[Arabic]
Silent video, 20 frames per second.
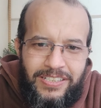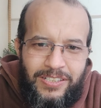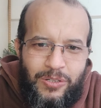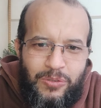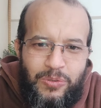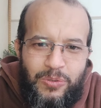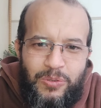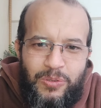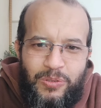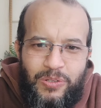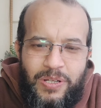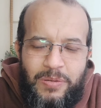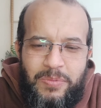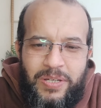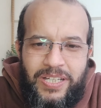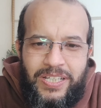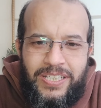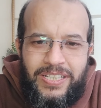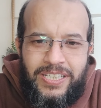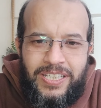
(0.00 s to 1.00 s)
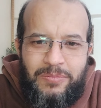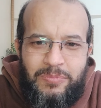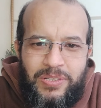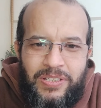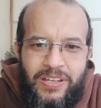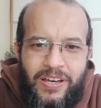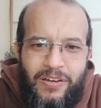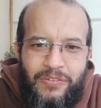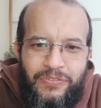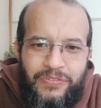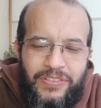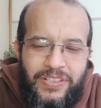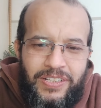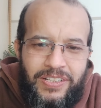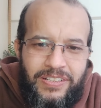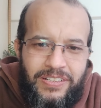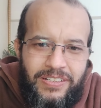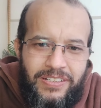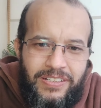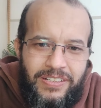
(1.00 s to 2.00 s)
يقول العلماء إن من
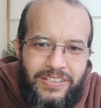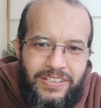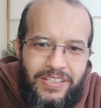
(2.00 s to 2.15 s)
أفضل